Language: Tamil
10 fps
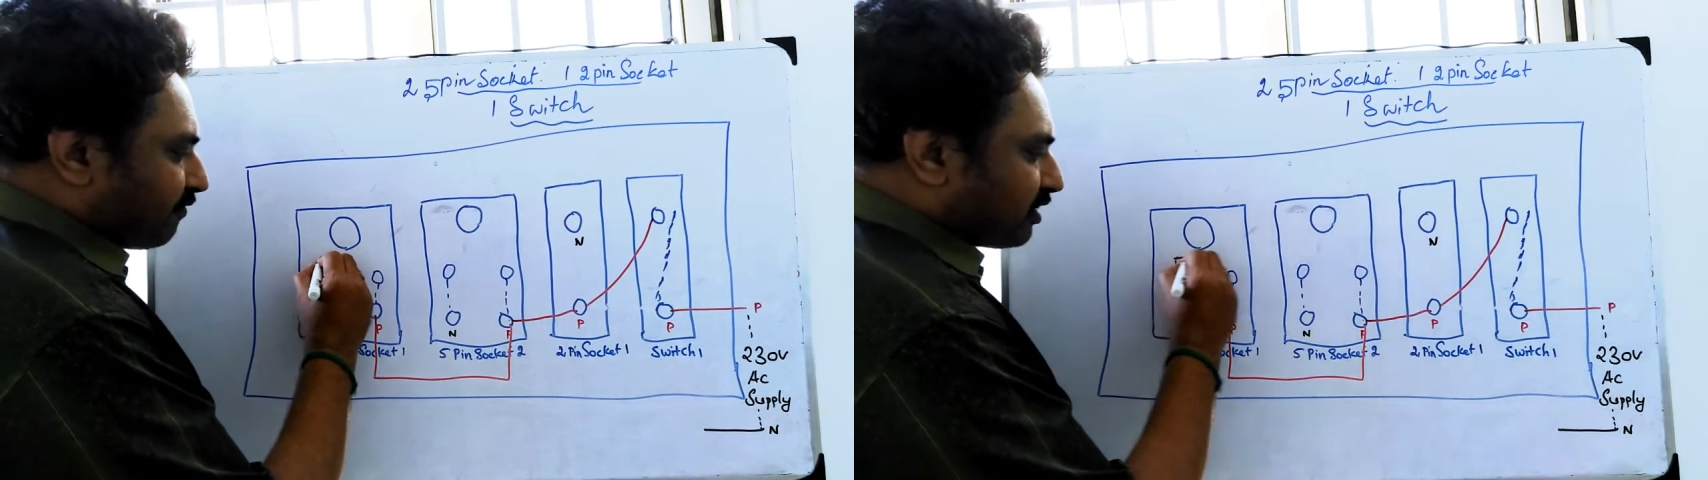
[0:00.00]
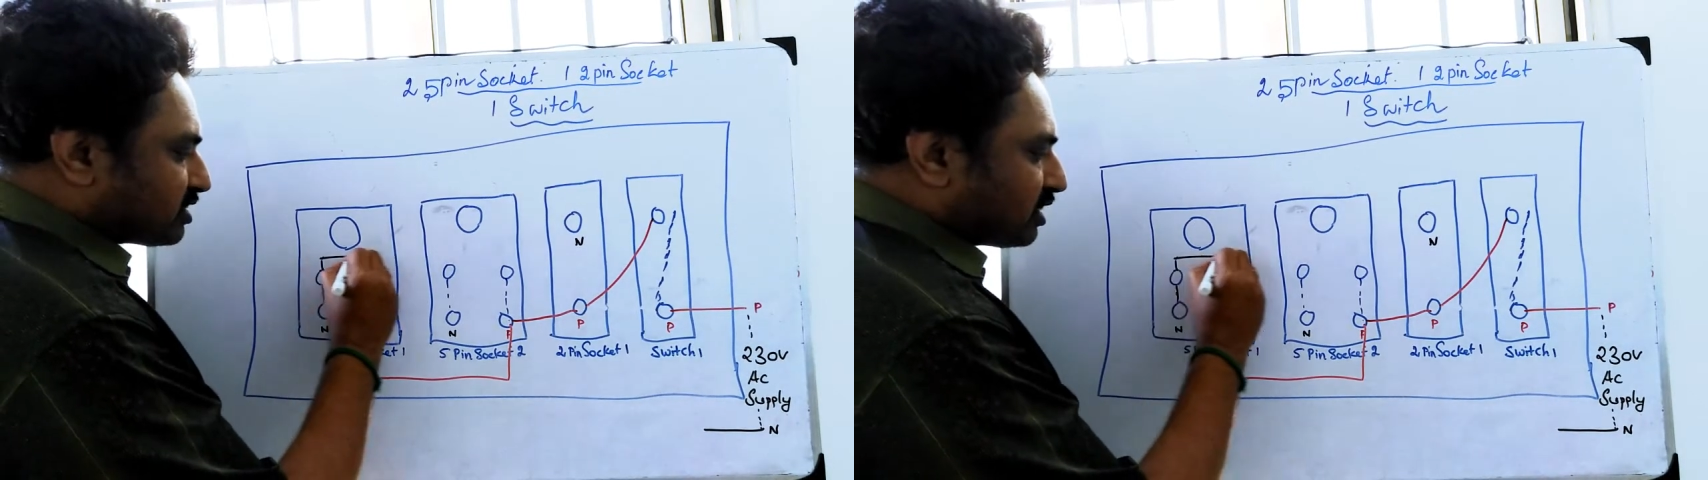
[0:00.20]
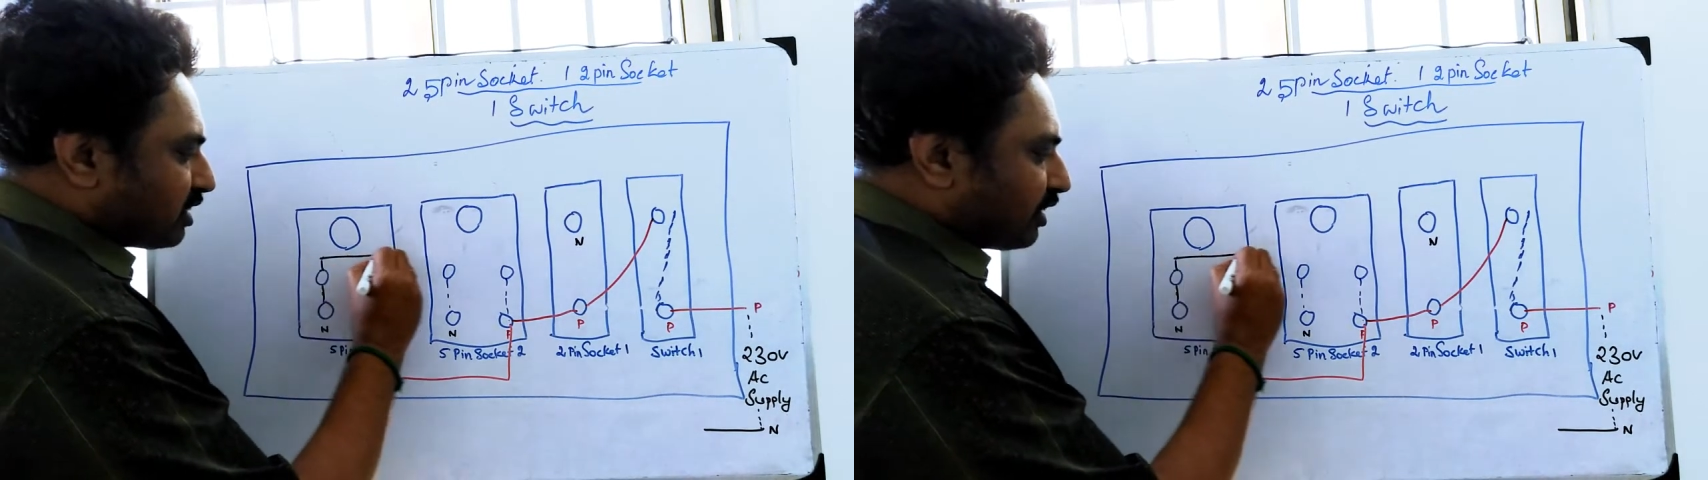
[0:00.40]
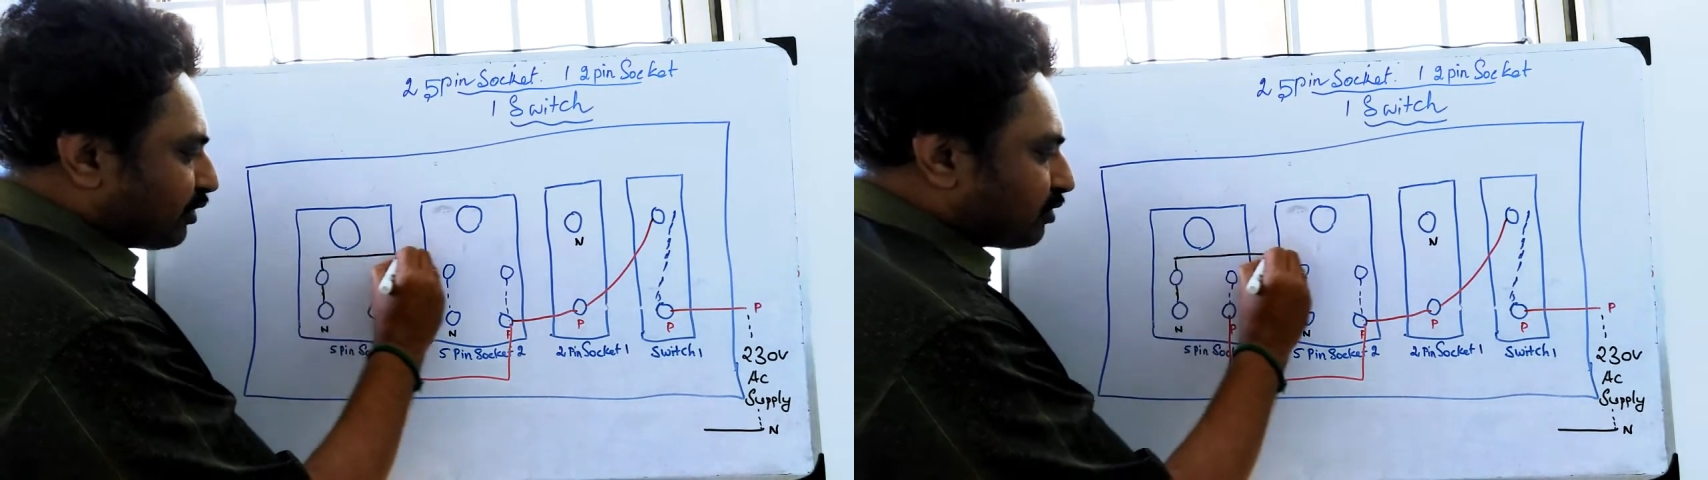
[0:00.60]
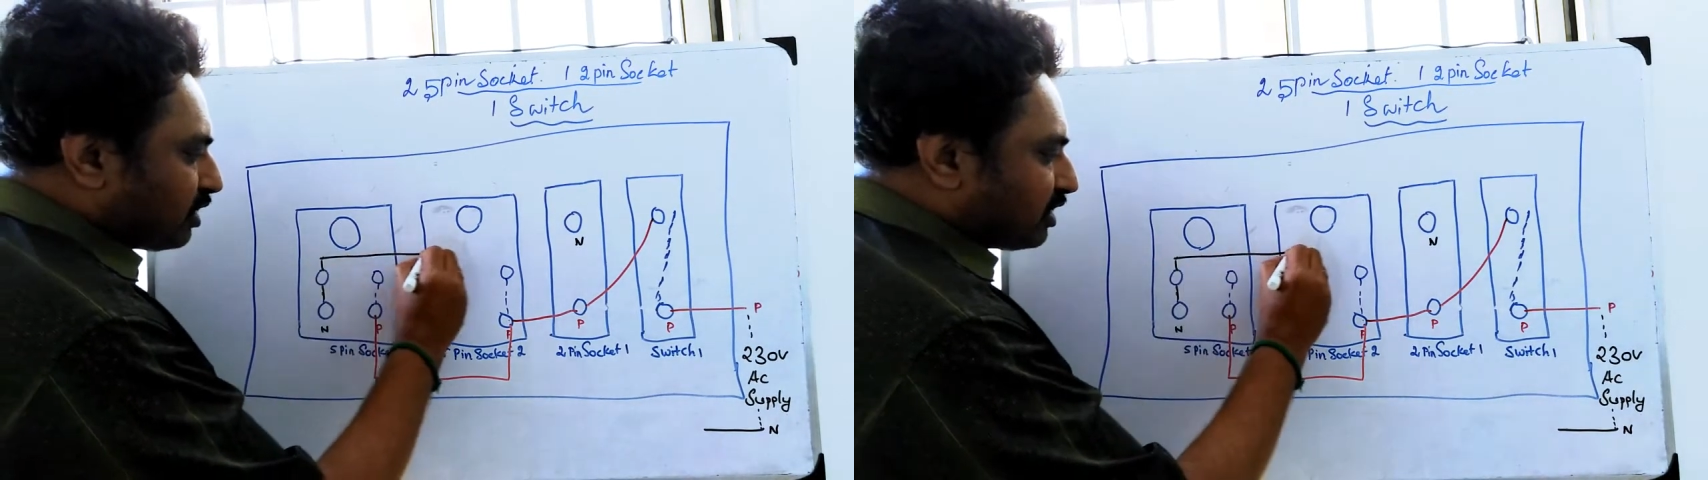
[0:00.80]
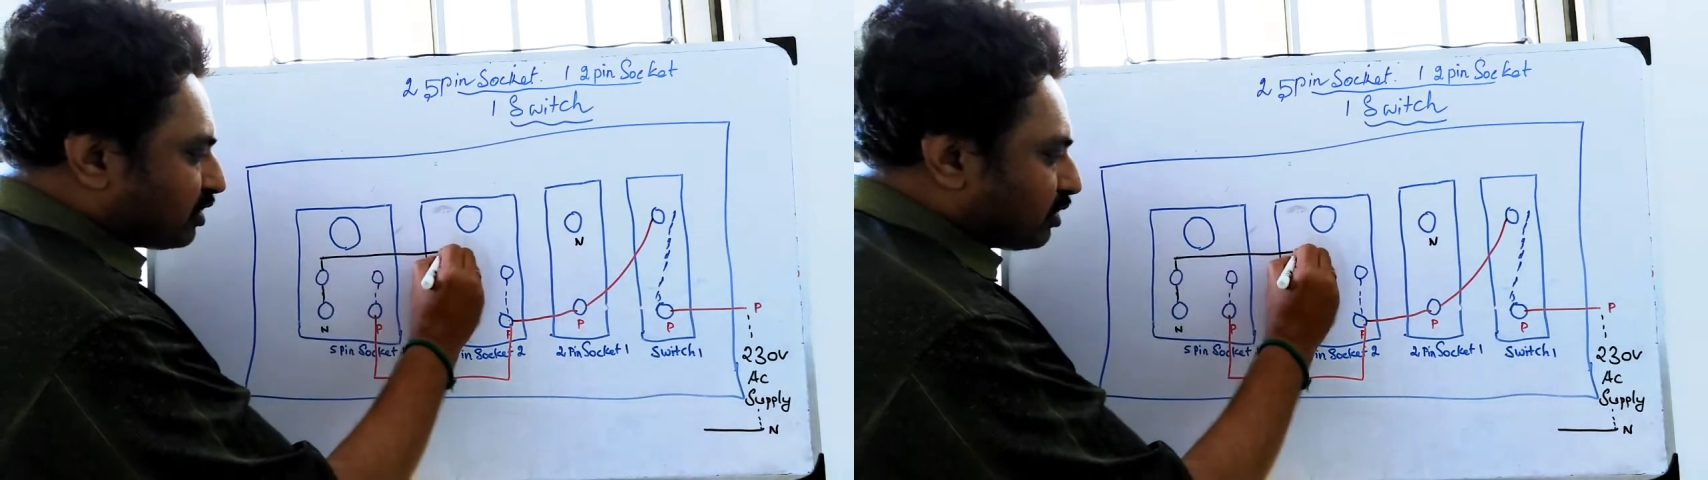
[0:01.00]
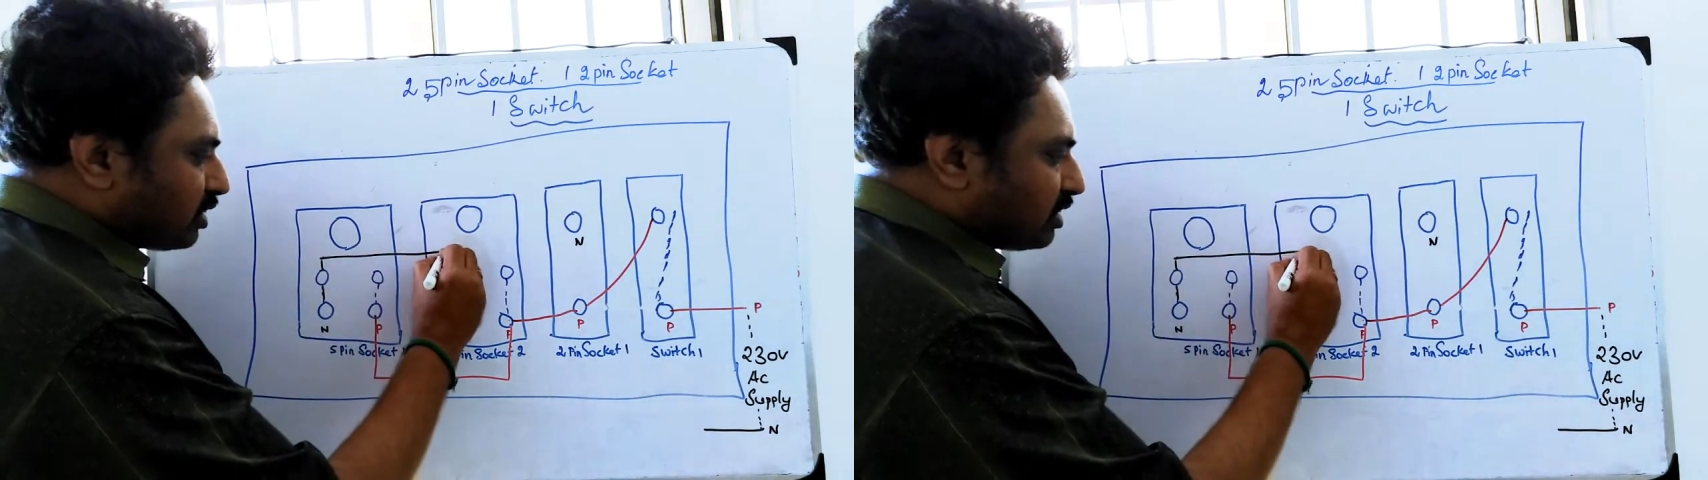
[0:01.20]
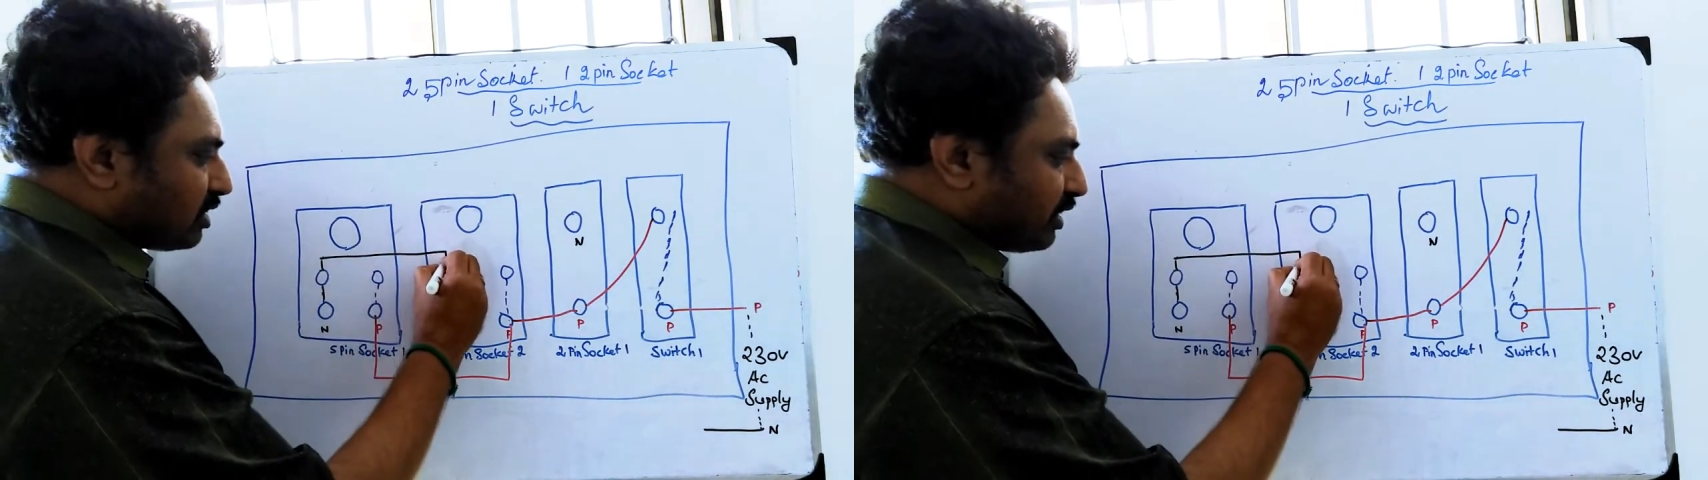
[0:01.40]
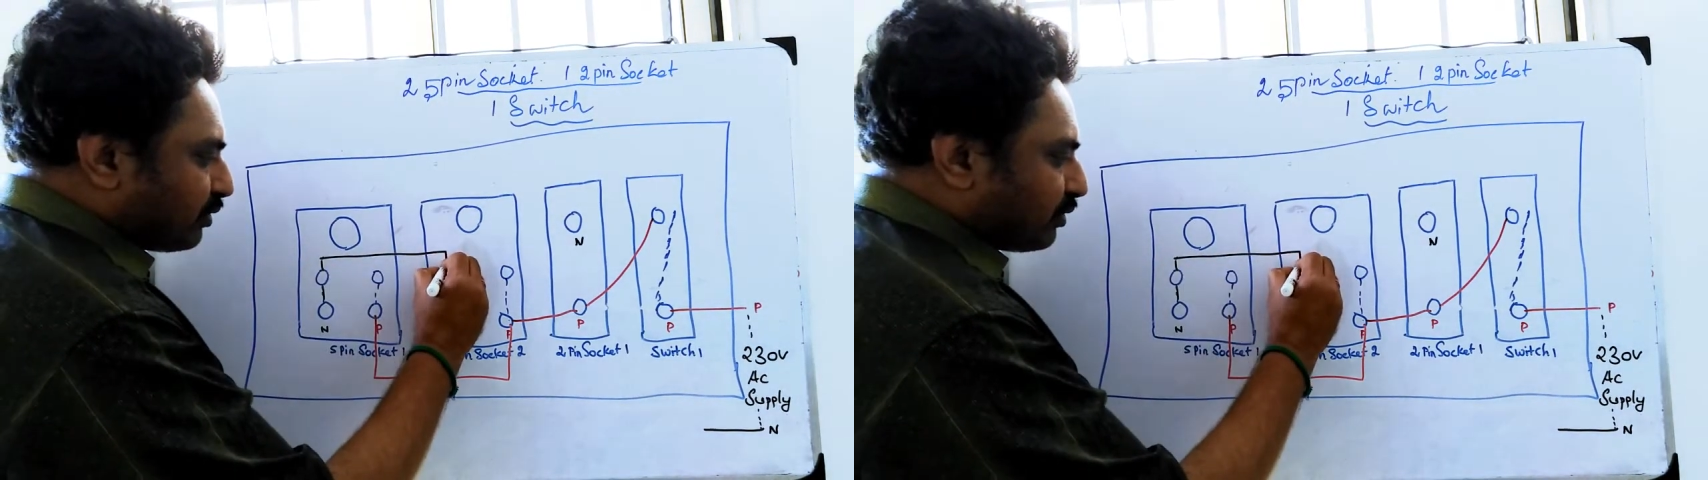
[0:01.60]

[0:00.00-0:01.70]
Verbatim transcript: ஃபஸ்ட் இந்த நியூட்ரல் எடுத்துகிட்டு வந்து இந்த